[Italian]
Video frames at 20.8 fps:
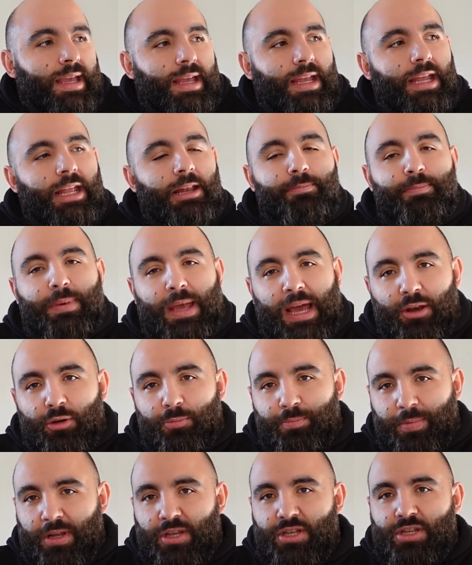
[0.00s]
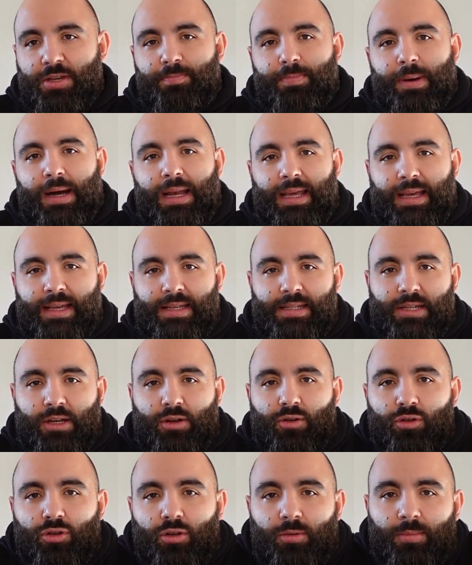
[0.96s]
Il piano principale che
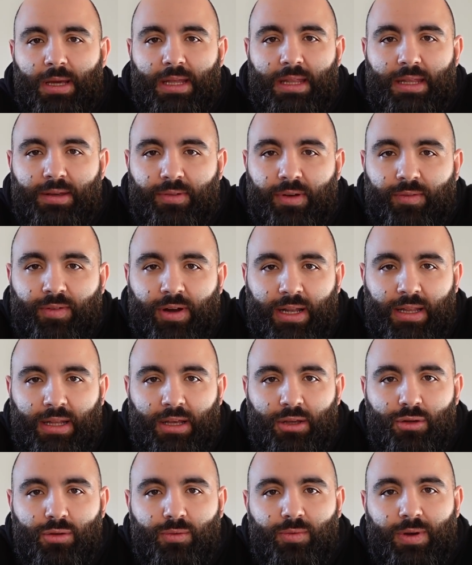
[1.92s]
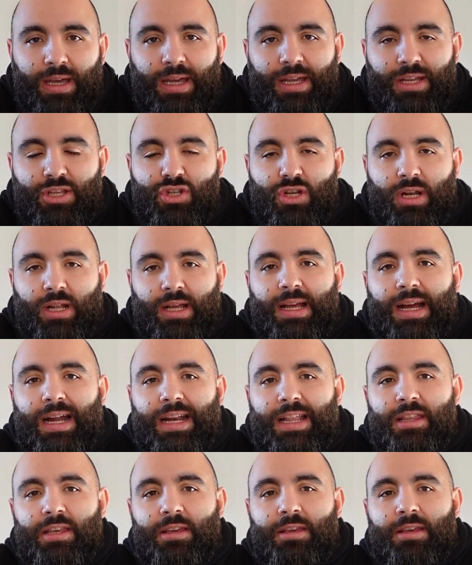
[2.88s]
secondo me deve avere la Juve è
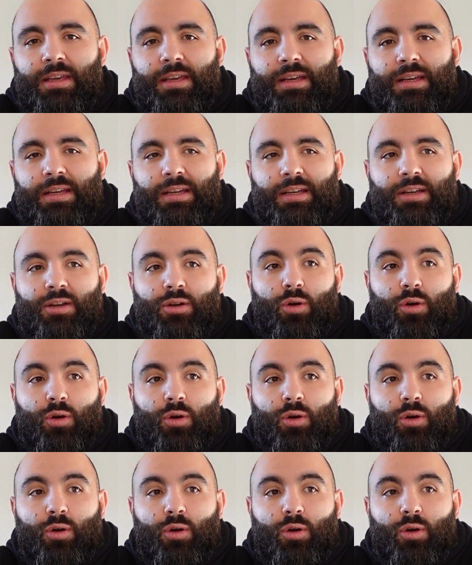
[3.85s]
cercare di eh,